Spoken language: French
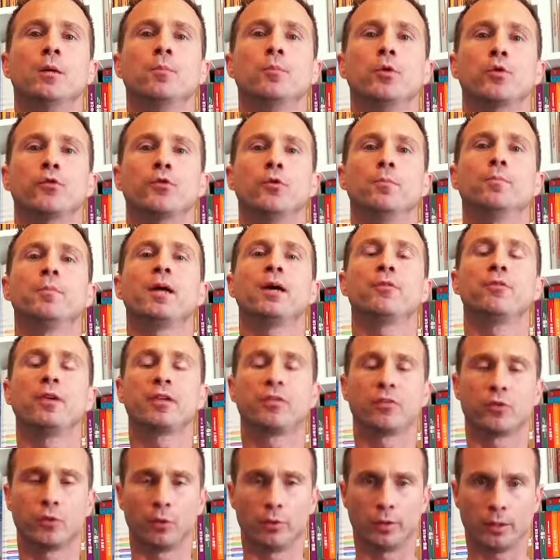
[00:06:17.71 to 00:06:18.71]
pour se
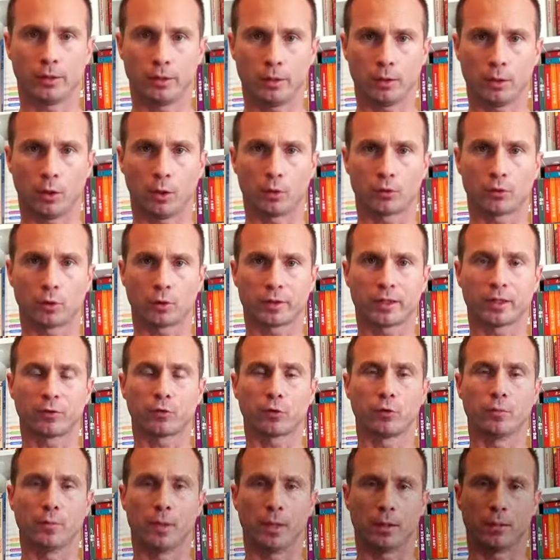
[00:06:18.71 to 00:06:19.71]
perfectionner en tant
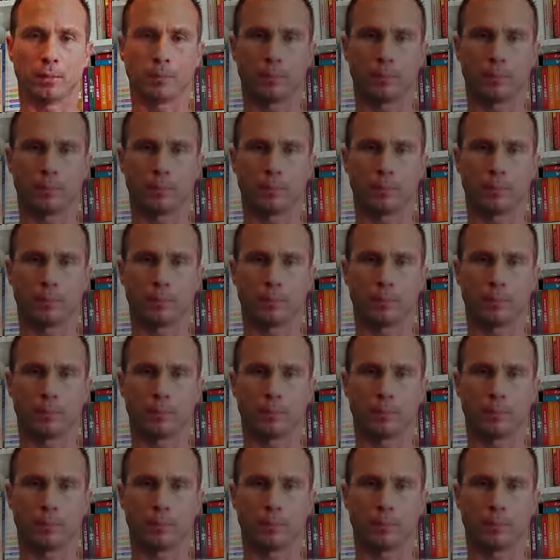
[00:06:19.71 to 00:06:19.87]
qu'être humain.